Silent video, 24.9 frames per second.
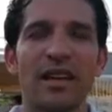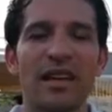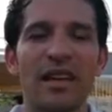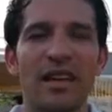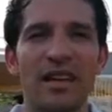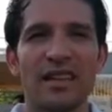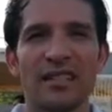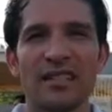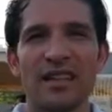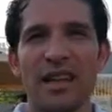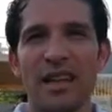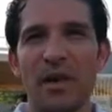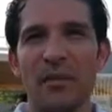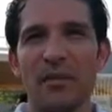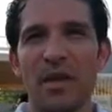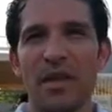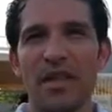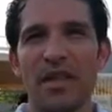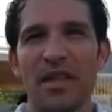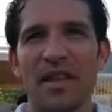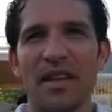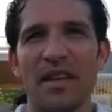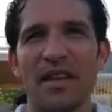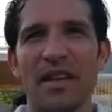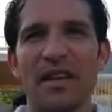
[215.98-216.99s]
desde que
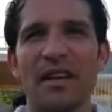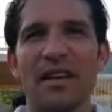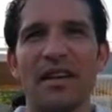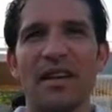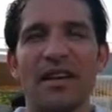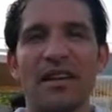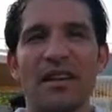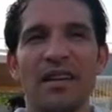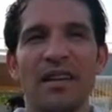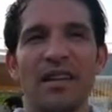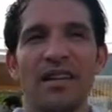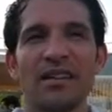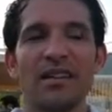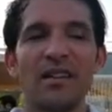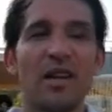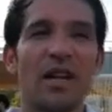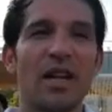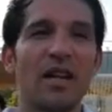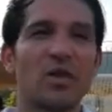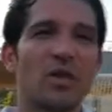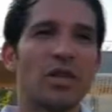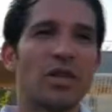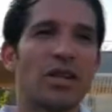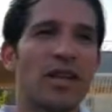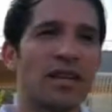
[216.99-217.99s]
empecé, he tenido la
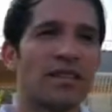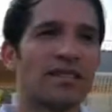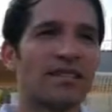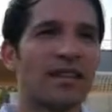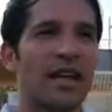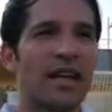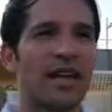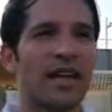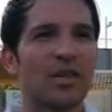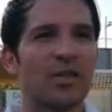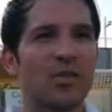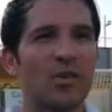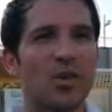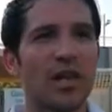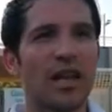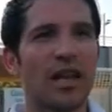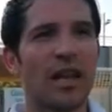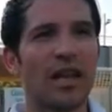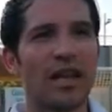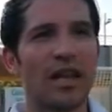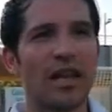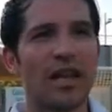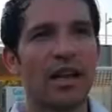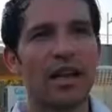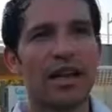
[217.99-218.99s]
suerte de estar en la escuela
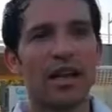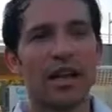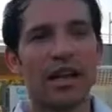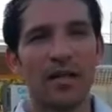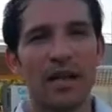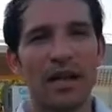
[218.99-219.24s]
del,